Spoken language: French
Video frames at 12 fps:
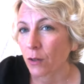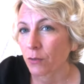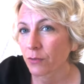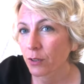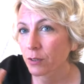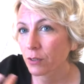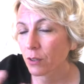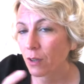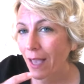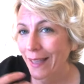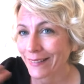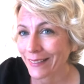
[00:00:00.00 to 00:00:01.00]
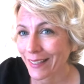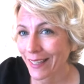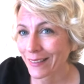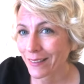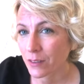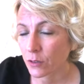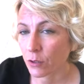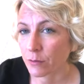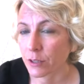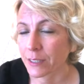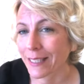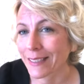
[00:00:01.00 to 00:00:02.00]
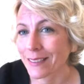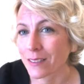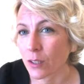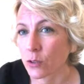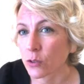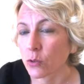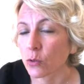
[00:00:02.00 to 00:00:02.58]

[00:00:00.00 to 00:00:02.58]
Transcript: votre ADN, donc votre essence,